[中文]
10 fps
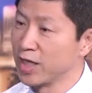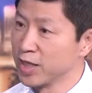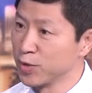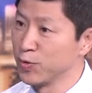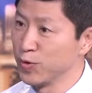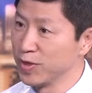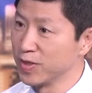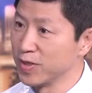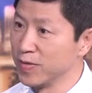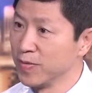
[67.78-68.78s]
降的趋
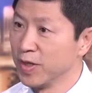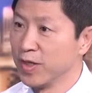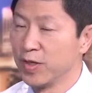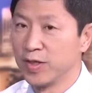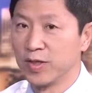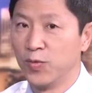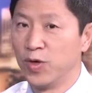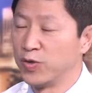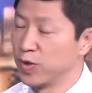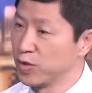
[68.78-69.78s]
势。
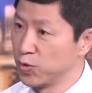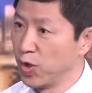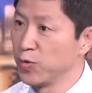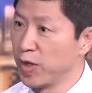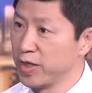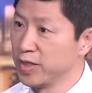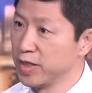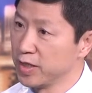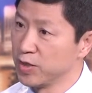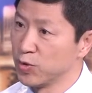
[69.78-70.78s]
我觉得主要原因
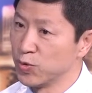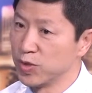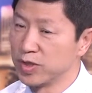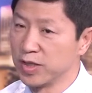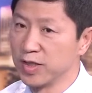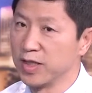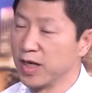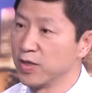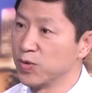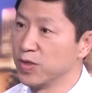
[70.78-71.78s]
现在就是说整体
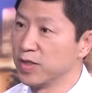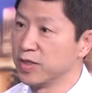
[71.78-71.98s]
来说，